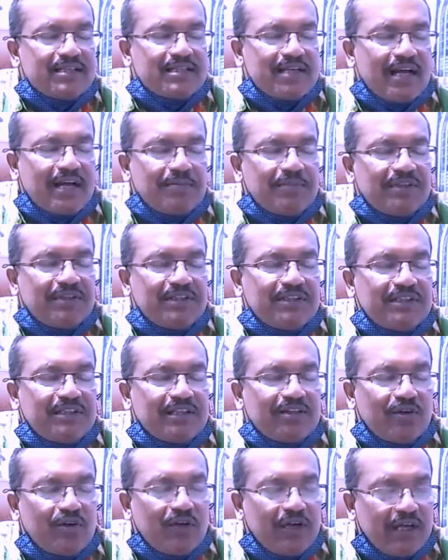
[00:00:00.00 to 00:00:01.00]

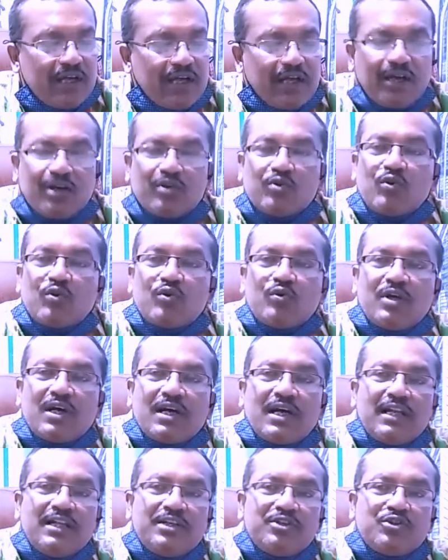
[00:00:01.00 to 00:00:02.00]
সাংবাদিকদের হ্যাঁ
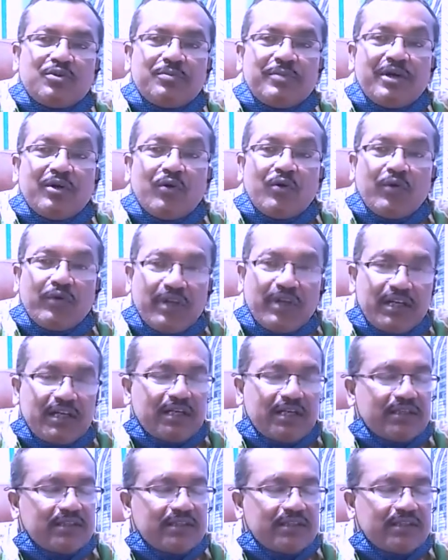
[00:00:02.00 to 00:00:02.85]
করোনাকালীন সময় অনেক